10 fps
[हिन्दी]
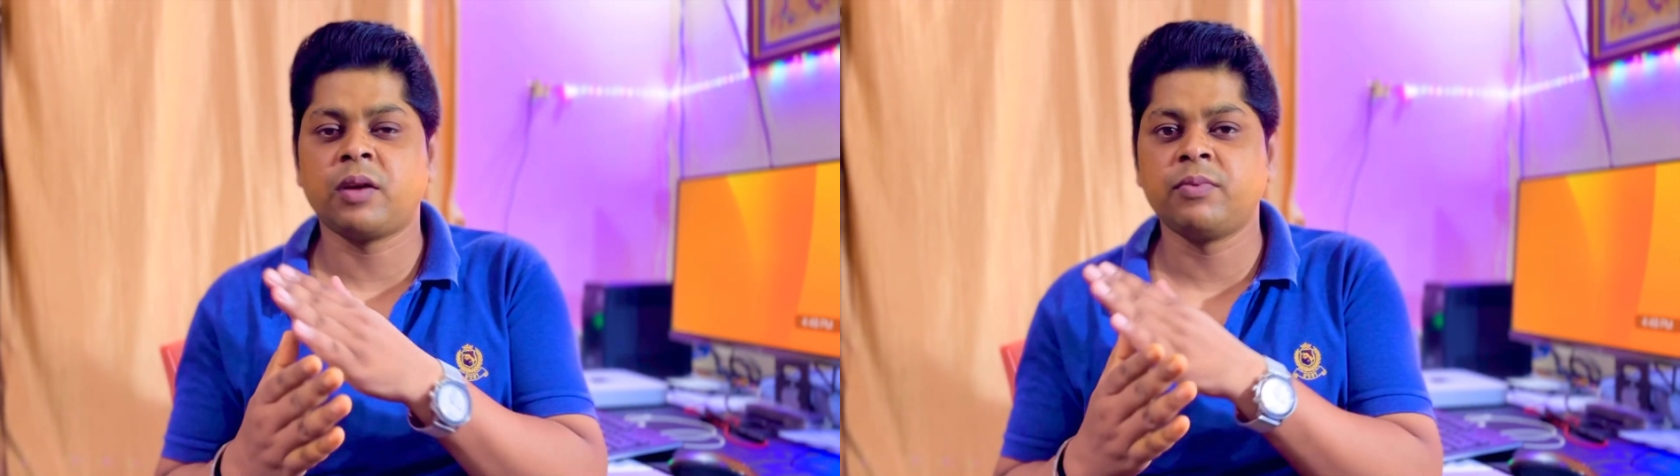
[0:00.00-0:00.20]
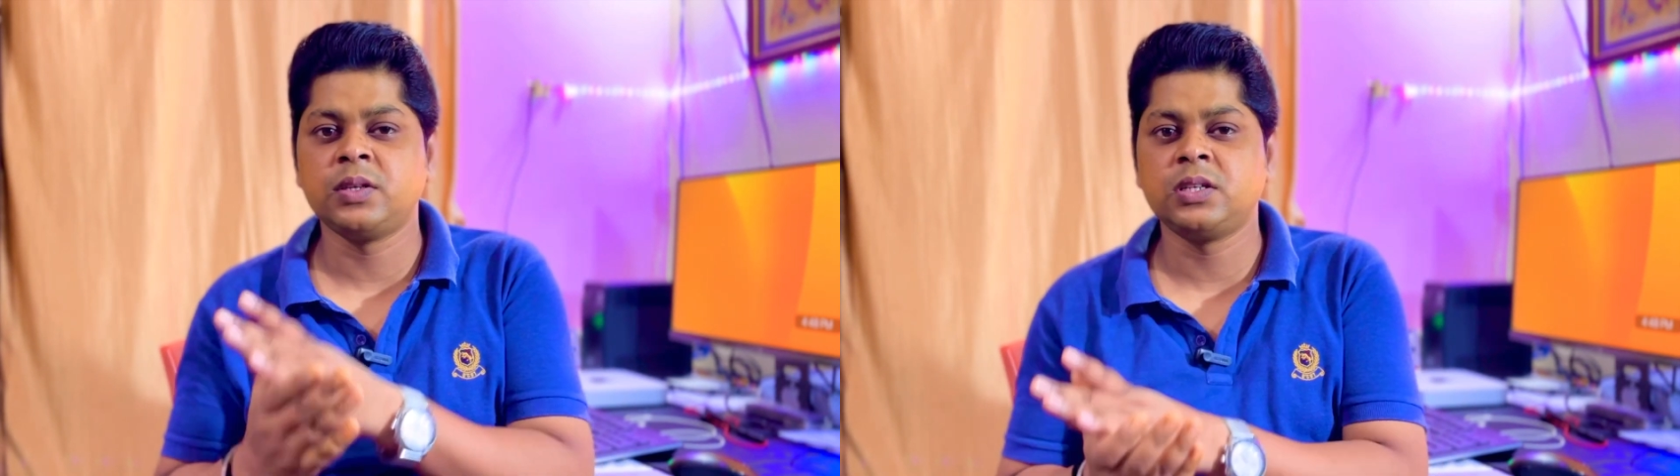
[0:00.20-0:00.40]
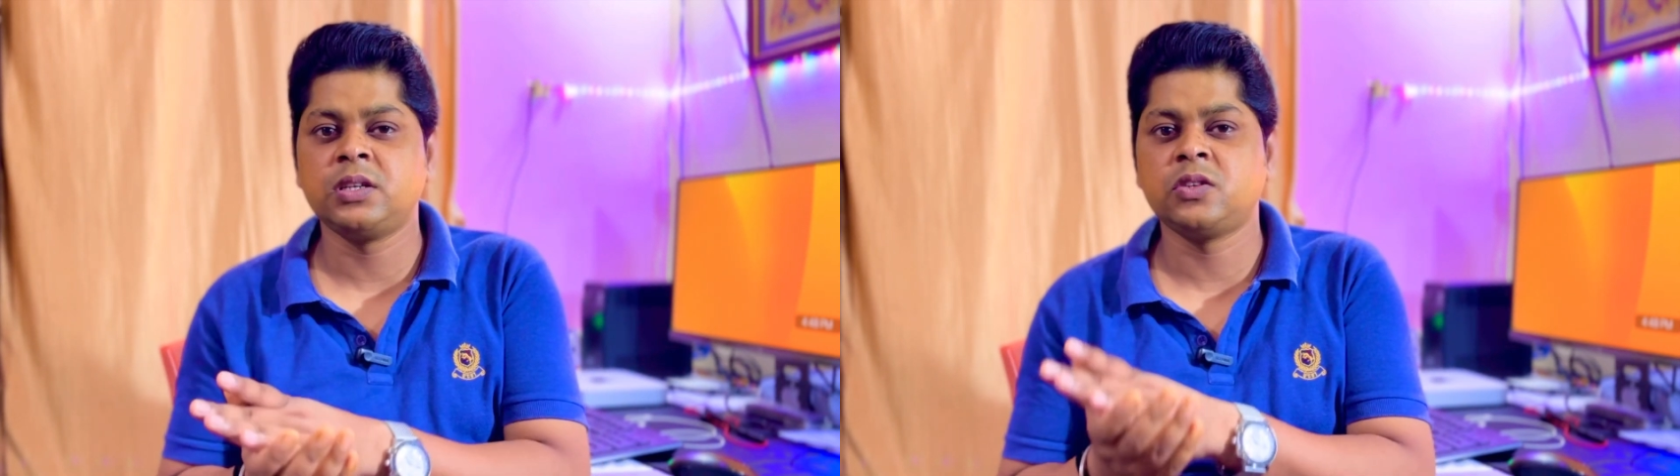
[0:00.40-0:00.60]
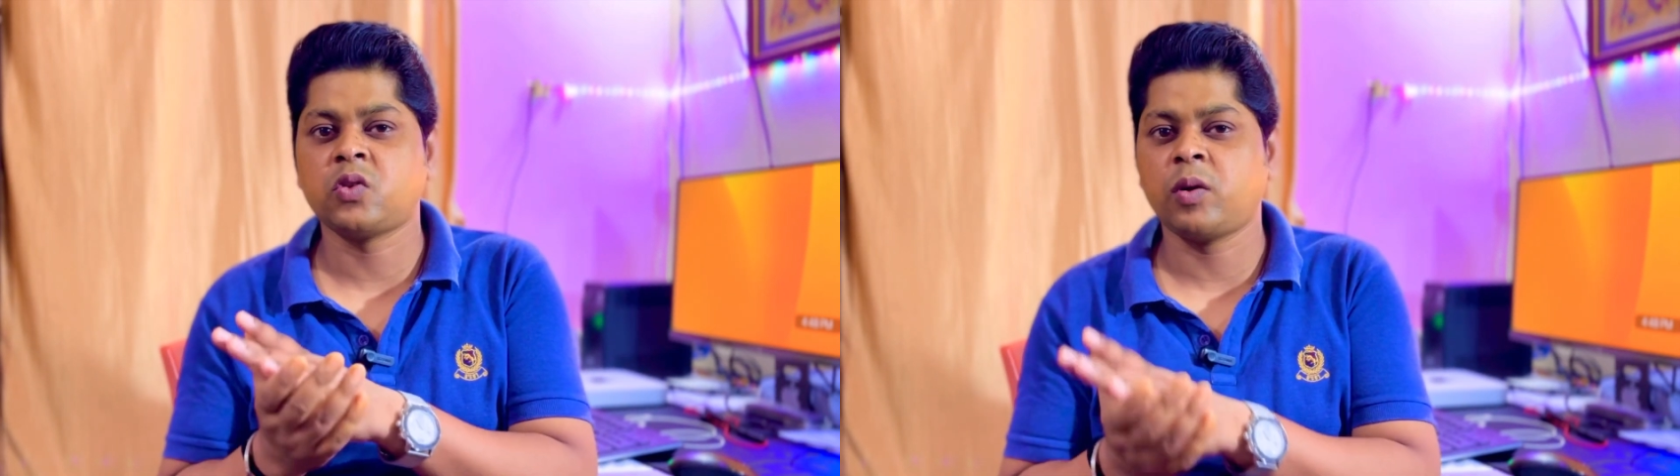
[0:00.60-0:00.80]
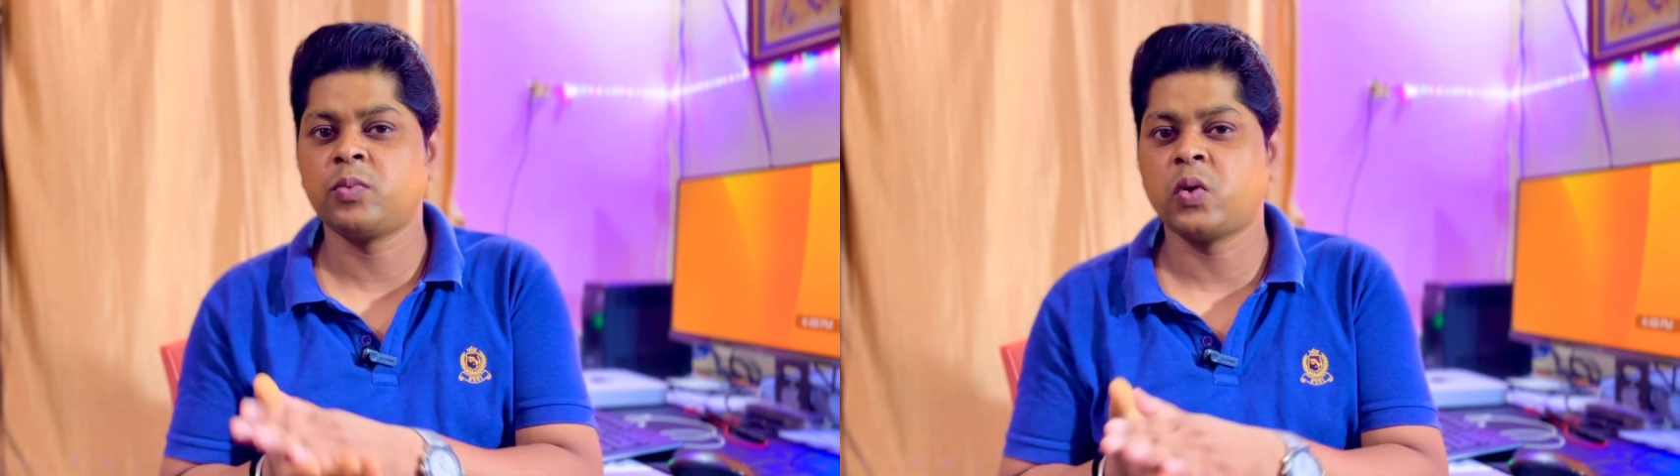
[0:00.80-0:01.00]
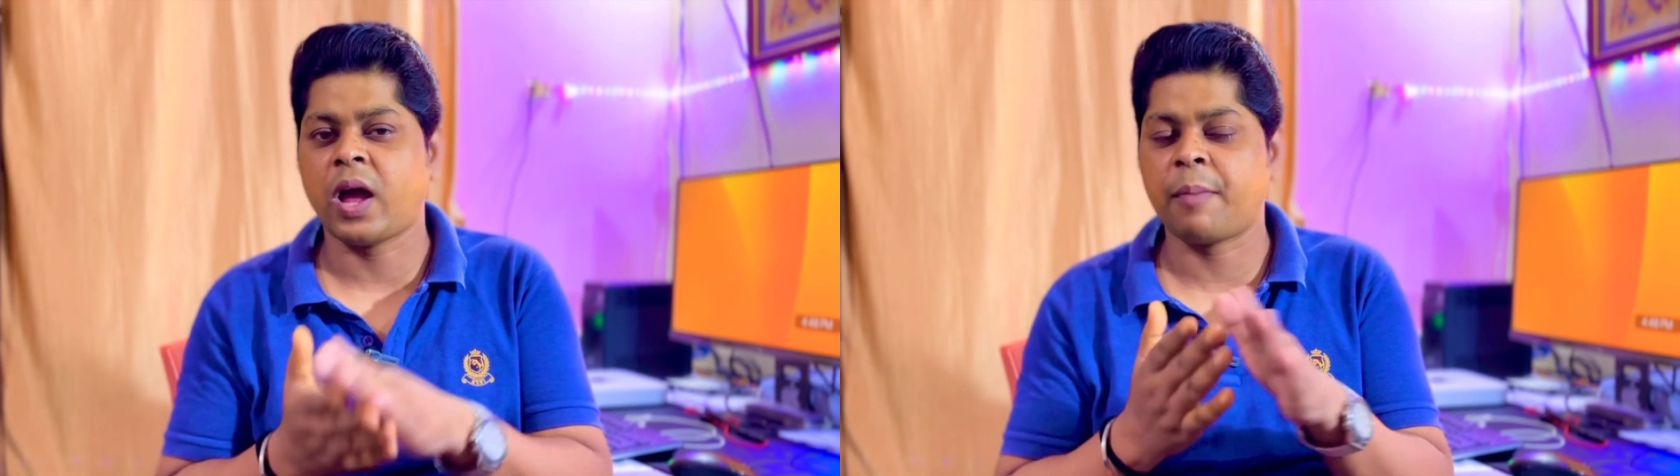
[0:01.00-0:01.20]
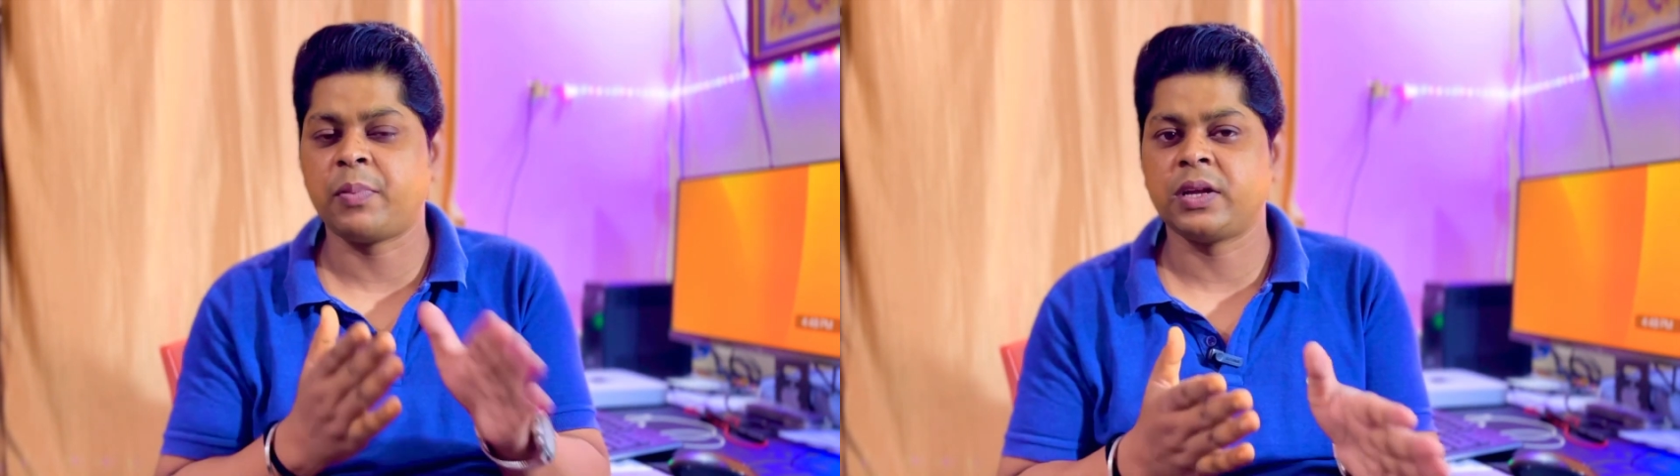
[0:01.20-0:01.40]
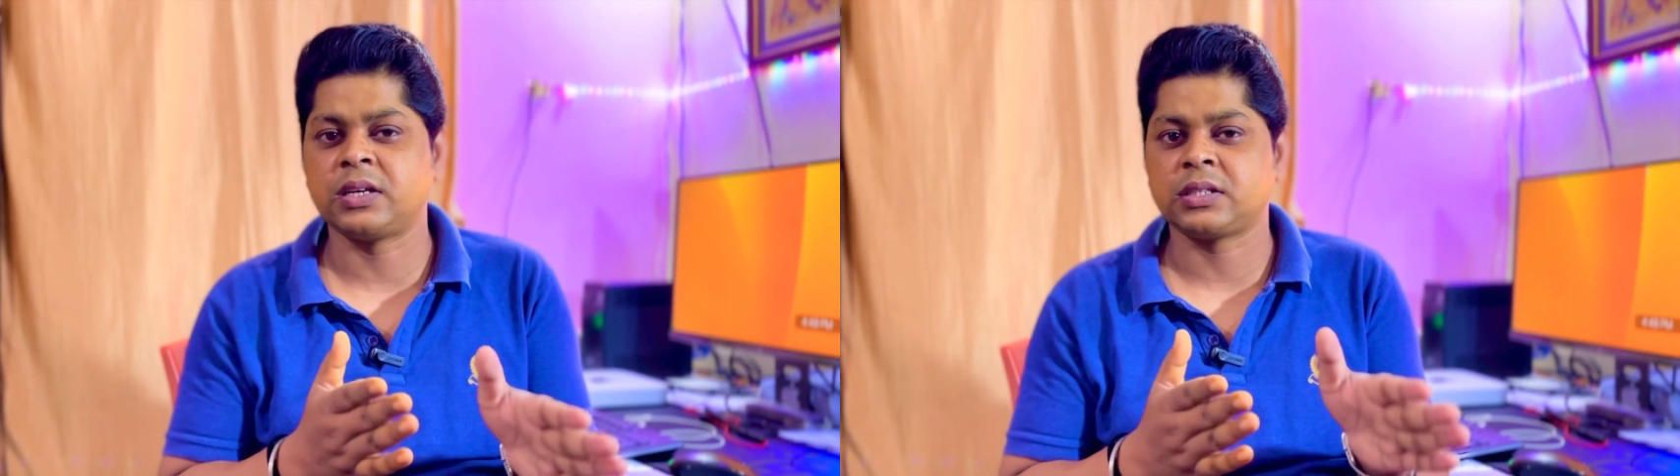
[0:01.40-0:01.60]
दाविंजी रिजॉल्व जो
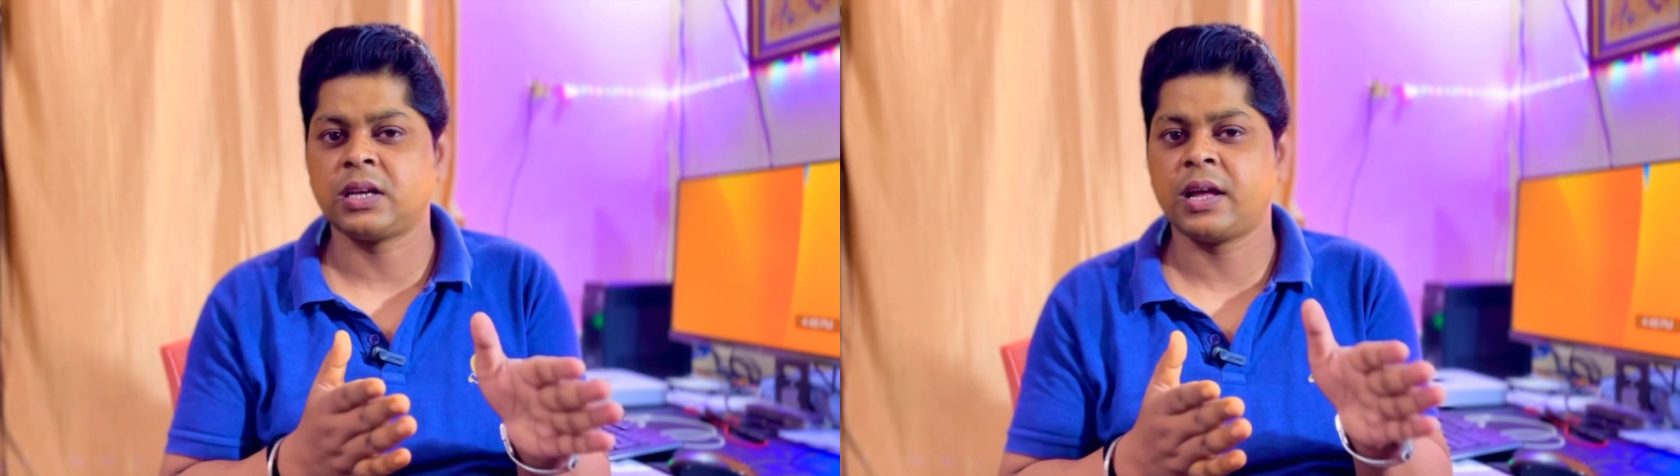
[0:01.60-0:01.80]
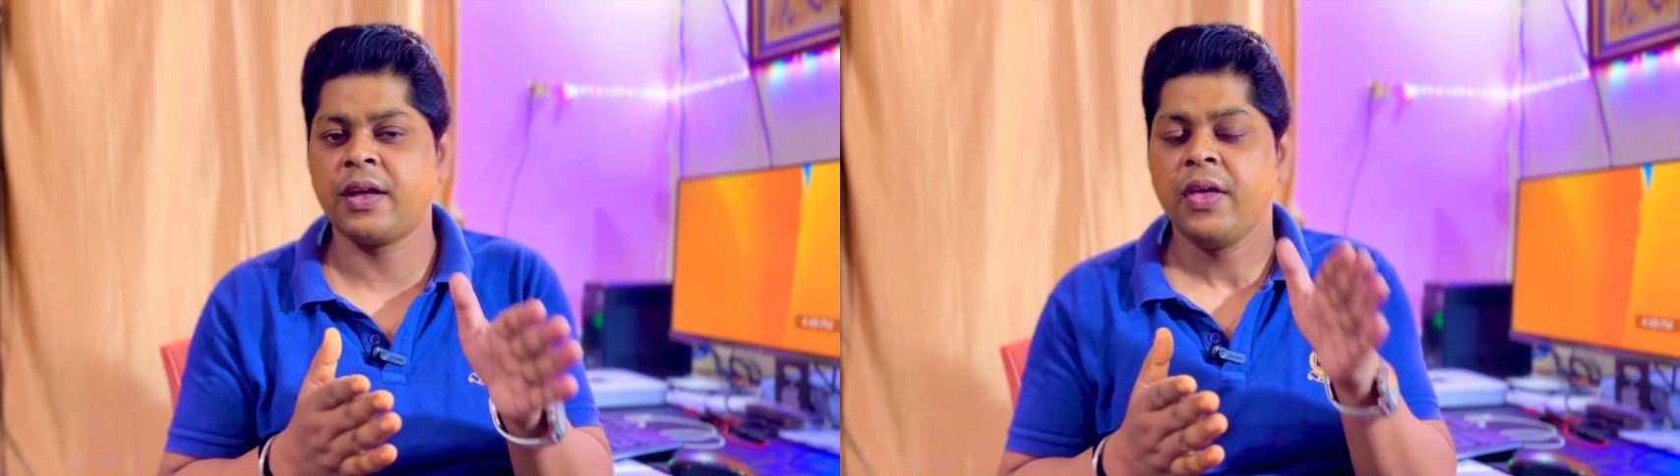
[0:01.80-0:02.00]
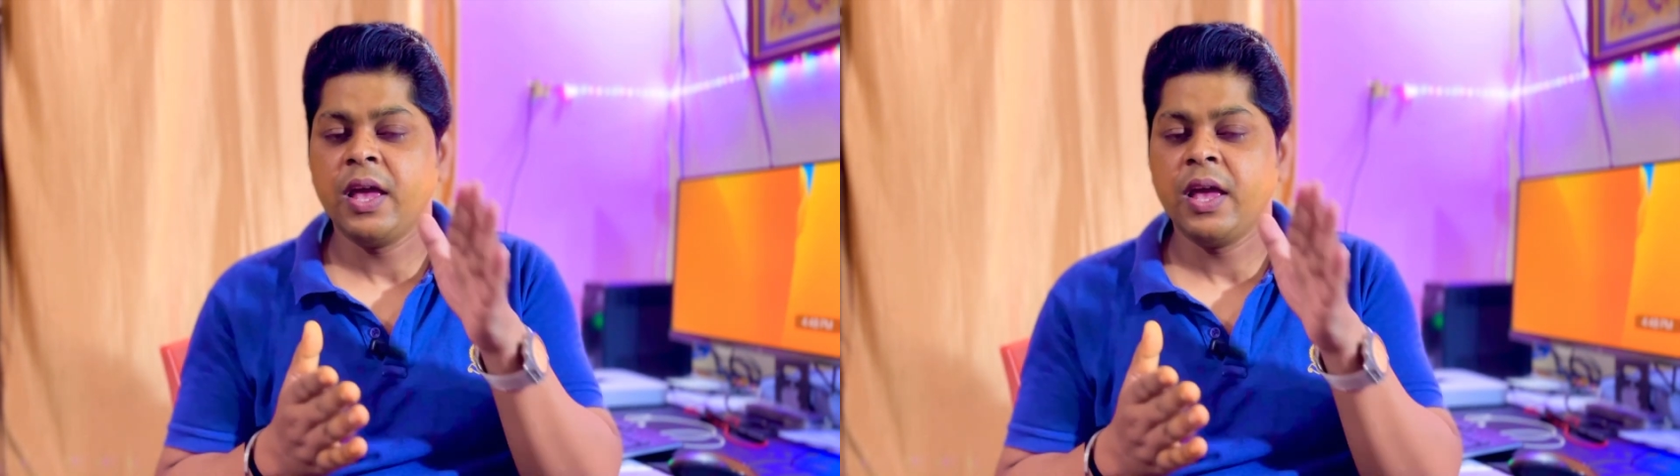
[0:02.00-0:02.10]
एप्लीकेशन है